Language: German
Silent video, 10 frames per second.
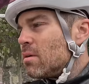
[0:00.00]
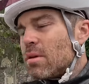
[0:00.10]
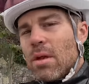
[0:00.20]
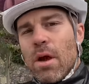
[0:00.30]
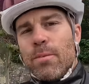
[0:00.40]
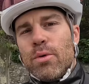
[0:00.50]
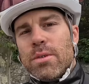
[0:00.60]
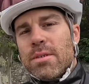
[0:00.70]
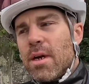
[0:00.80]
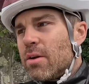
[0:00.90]
innerhalb
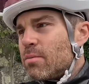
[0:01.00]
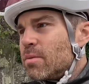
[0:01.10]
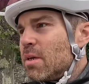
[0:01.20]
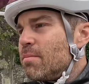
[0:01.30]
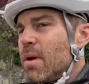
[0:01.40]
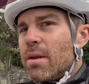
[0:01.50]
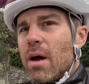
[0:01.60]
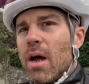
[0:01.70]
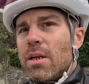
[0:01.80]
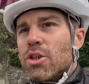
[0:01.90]
kurzer Zeit um sieben
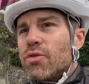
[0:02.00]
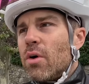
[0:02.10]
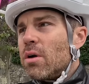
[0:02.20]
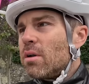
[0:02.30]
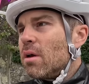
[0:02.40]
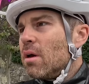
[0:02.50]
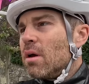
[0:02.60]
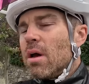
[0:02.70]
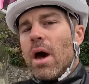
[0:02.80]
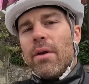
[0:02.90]
Meter angeschwollen
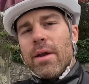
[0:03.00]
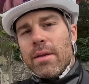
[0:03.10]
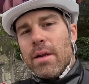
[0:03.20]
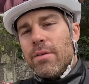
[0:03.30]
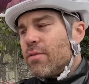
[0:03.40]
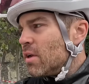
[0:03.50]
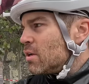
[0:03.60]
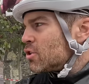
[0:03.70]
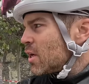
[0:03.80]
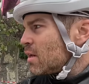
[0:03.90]
ja, und hat halt
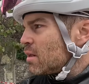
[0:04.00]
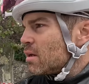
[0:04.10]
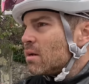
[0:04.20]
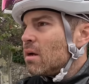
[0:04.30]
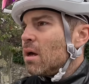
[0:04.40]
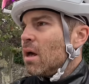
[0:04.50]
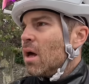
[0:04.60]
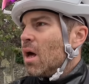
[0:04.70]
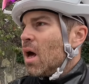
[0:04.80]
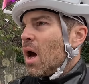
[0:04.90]
viele Schäden hier
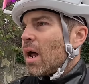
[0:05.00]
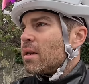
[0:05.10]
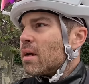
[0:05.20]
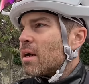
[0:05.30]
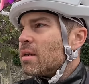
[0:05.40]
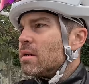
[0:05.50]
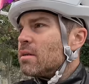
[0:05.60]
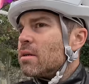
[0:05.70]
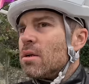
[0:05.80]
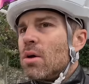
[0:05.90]

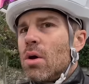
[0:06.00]
angerichtet.